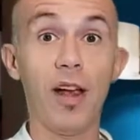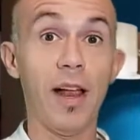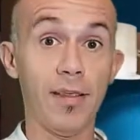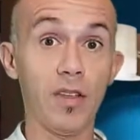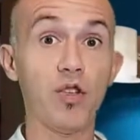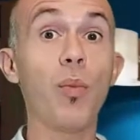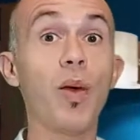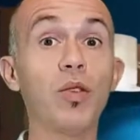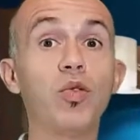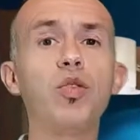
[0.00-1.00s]
anzi
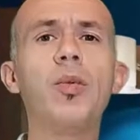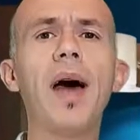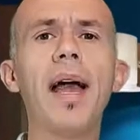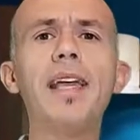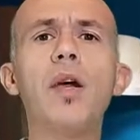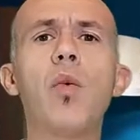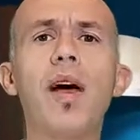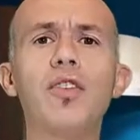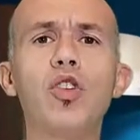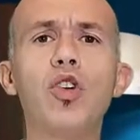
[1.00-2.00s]
soprattutto, ma anche
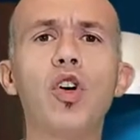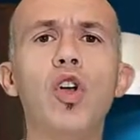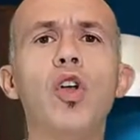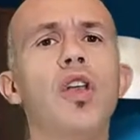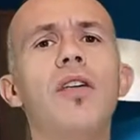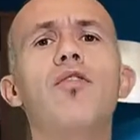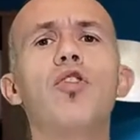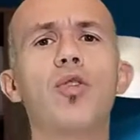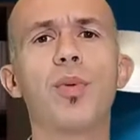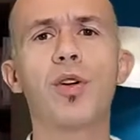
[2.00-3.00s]
quando le
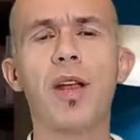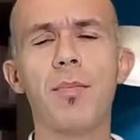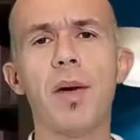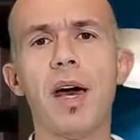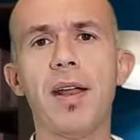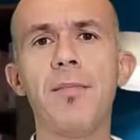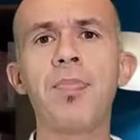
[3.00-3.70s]
voglio programmare.